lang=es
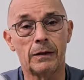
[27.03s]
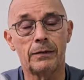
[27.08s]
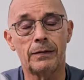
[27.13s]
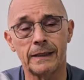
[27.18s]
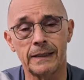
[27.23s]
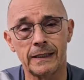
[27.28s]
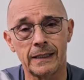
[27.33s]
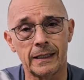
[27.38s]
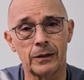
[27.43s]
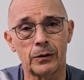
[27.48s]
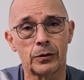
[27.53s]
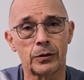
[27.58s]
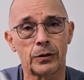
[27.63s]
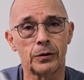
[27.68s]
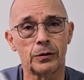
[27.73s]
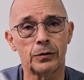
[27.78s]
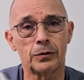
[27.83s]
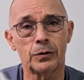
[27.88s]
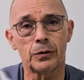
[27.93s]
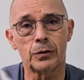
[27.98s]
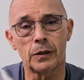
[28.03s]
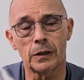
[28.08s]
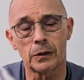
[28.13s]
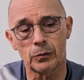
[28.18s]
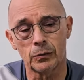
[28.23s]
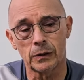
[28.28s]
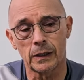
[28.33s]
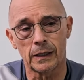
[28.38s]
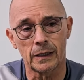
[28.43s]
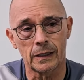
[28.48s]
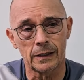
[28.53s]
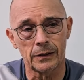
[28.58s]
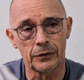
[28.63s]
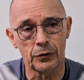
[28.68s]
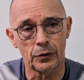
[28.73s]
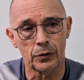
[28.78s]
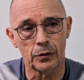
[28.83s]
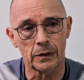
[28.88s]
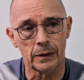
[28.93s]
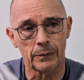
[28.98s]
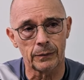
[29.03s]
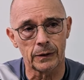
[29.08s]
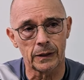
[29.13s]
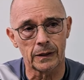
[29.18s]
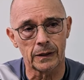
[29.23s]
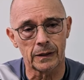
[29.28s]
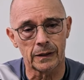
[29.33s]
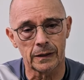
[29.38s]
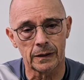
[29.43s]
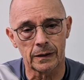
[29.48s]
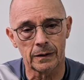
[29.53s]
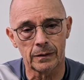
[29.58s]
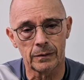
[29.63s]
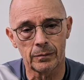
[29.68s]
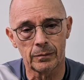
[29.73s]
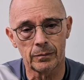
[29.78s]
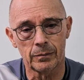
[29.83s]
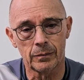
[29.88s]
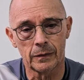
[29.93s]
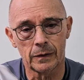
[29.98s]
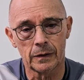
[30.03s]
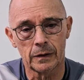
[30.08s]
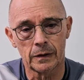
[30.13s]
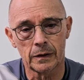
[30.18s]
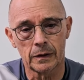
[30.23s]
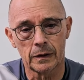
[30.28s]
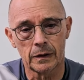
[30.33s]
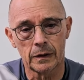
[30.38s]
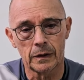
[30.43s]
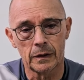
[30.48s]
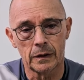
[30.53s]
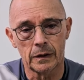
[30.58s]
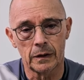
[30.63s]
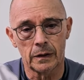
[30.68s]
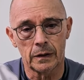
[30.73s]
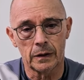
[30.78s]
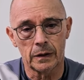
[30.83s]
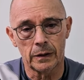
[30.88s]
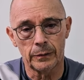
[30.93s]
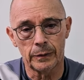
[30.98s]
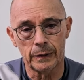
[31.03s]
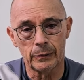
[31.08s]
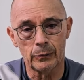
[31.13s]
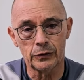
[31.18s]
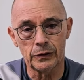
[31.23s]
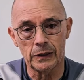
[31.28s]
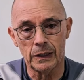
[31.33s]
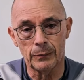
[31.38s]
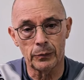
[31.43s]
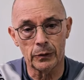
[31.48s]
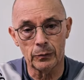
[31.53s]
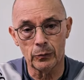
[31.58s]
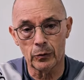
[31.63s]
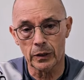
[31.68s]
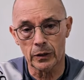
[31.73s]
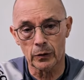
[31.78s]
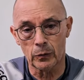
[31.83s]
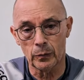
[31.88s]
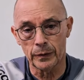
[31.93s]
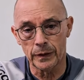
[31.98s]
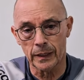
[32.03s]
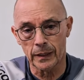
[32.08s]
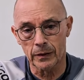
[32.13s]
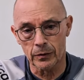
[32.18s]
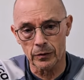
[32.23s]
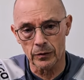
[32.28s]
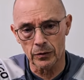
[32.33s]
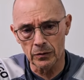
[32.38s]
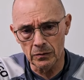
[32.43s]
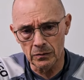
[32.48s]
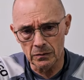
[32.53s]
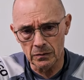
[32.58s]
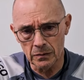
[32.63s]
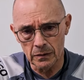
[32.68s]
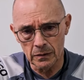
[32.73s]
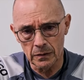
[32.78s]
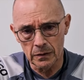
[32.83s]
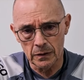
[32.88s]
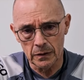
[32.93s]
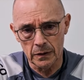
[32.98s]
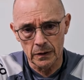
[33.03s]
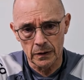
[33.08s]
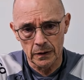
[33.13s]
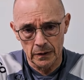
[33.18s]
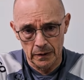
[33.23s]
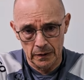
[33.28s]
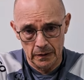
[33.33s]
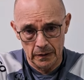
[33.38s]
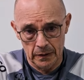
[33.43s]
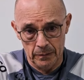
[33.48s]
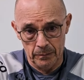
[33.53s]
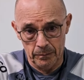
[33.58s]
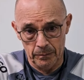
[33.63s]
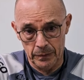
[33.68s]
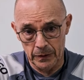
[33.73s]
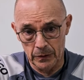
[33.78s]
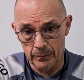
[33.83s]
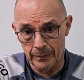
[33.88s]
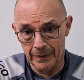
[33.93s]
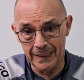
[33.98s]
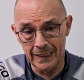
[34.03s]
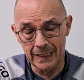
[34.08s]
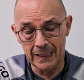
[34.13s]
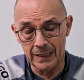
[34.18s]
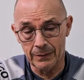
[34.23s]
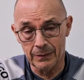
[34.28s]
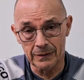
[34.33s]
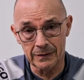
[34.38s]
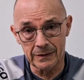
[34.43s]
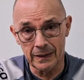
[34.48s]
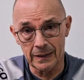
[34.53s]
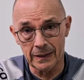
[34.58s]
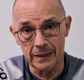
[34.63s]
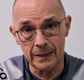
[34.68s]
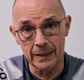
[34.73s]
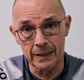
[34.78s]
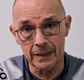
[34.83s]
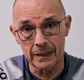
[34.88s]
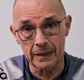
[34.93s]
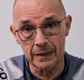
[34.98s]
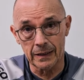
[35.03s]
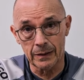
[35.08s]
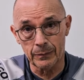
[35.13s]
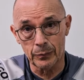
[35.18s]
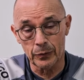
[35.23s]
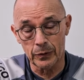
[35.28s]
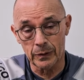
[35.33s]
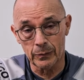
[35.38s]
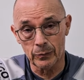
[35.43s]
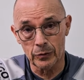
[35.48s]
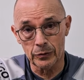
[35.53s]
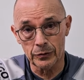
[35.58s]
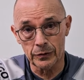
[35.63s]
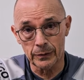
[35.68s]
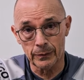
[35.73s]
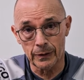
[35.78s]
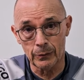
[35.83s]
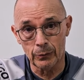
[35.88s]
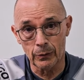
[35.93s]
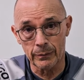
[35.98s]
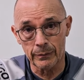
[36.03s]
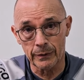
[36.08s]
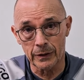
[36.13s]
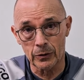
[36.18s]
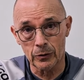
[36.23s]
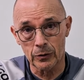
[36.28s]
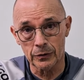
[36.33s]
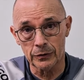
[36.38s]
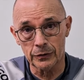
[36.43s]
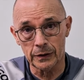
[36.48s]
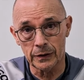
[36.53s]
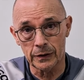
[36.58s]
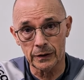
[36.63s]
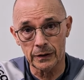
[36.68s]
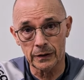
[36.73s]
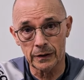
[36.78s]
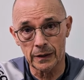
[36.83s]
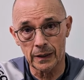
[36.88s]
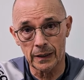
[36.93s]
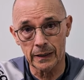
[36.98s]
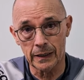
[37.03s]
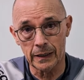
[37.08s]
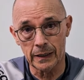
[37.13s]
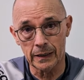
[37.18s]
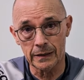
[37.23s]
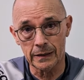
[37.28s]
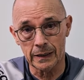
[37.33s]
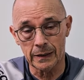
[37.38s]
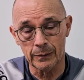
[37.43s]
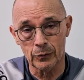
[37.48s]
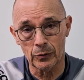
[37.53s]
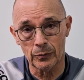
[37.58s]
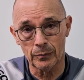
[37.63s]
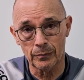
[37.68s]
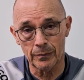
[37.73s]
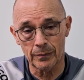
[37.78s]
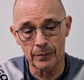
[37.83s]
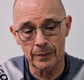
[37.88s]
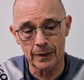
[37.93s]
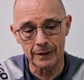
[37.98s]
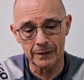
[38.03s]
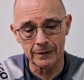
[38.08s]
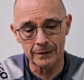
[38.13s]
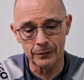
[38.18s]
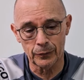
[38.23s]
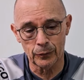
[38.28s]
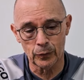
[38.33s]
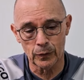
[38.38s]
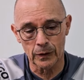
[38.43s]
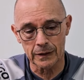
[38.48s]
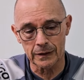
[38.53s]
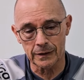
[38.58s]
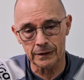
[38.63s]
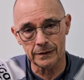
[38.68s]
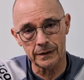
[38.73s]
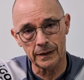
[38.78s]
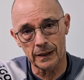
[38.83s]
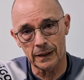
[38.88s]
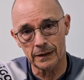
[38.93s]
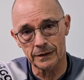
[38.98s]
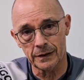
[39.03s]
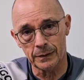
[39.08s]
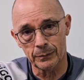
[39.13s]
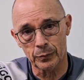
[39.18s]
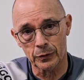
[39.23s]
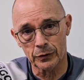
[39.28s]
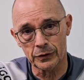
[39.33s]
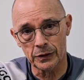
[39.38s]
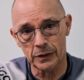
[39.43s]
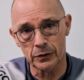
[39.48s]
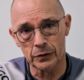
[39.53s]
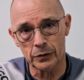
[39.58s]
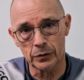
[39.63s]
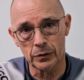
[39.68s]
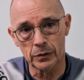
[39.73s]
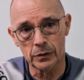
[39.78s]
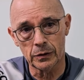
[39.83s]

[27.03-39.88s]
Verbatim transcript: fatigados que otros, alguna lesión también que, que veremos si la podemos recuperar o no. Pero mañana va a ser el día que, podremos evaluar mejor si a quienes tenemos más fuertes y al 100%.